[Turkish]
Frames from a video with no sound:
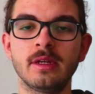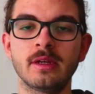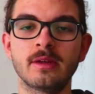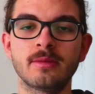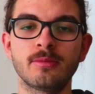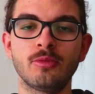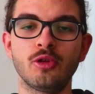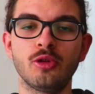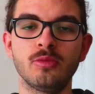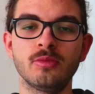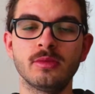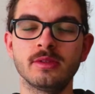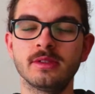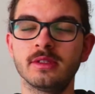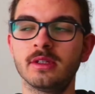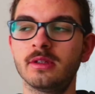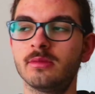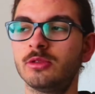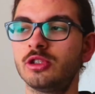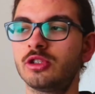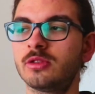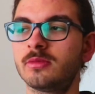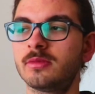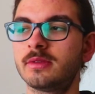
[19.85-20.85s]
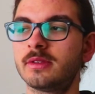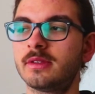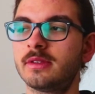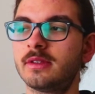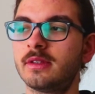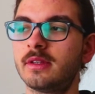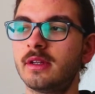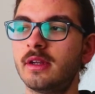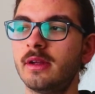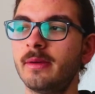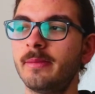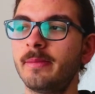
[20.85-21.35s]
İlk bölümünü hazırlamıştım
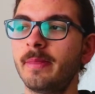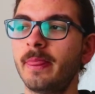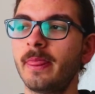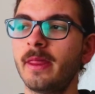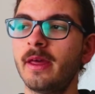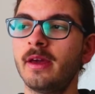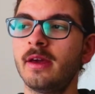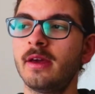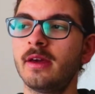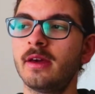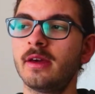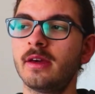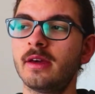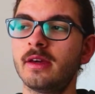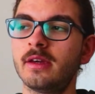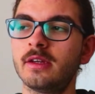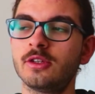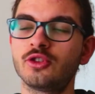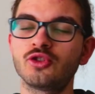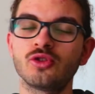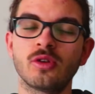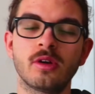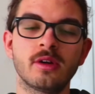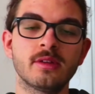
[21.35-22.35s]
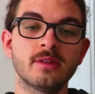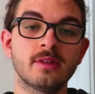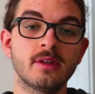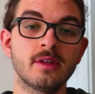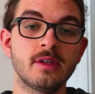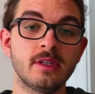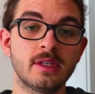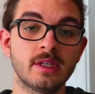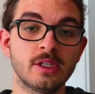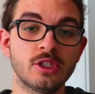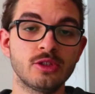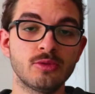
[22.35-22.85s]
sizlere. Şu anda
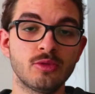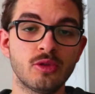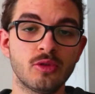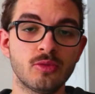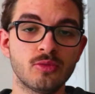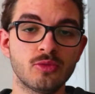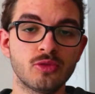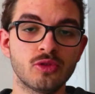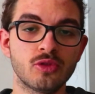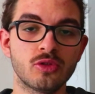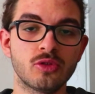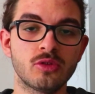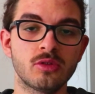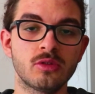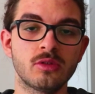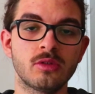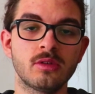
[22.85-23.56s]
ikinci bölümünü